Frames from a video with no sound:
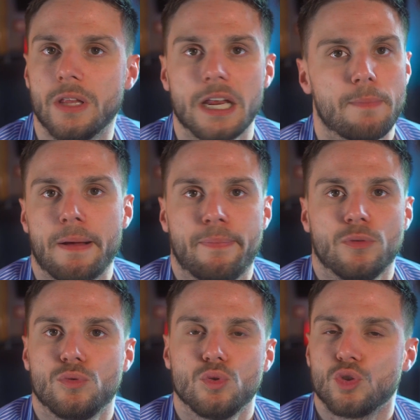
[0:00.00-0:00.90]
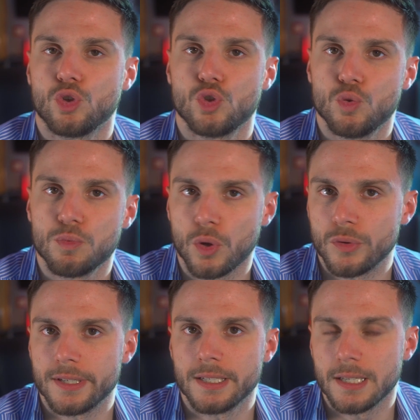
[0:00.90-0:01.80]
n'allez pas prendre ce genre de
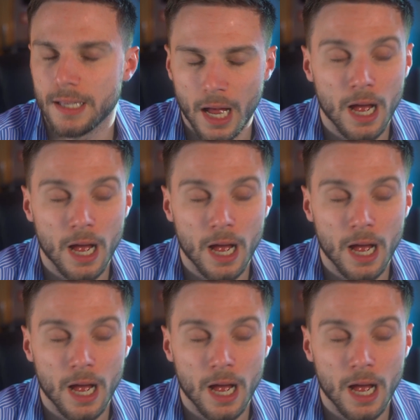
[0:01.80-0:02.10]
substances, etc.